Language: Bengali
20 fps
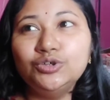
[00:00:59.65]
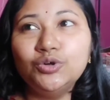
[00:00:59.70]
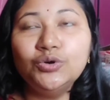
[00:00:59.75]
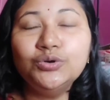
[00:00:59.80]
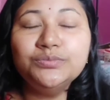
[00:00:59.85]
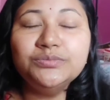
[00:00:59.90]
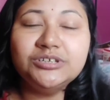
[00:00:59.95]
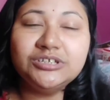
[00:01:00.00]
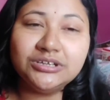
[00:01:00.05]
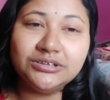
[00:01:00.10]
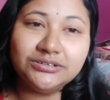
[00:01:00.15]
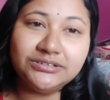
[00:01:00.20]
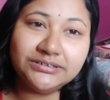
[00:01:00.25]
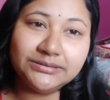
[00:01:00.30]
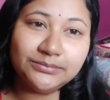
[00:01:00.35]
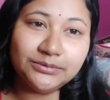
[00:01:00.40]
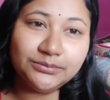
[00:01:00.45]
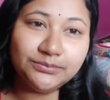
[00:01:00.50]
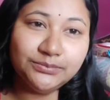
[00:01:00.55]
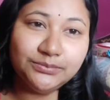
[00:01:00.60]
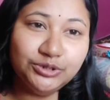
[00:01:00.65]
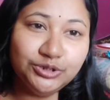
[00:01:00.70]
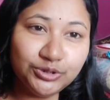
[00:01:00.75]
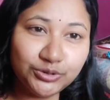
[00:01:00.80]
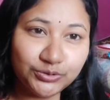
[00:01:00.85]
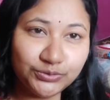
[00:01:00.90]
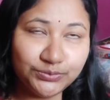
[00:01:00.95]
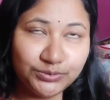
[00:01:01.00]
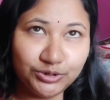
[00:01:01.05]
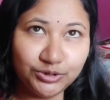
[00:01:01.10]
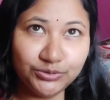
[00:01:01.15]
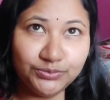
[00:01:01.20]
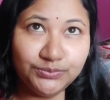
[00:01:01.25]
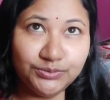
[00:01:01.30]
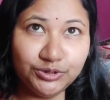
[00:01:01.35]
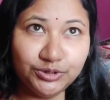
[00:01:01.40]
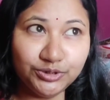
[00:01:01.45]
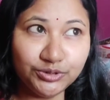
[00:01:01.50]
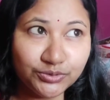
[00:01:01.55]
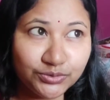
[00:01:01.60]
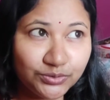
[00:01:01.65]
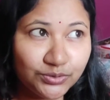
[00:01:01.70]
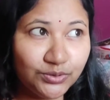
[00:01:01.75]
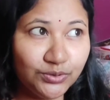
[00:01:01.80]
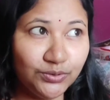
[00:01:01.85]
শর্মিষ্ঠা হচ্ছে আমার ভীষণ ভীষণ ভীষণ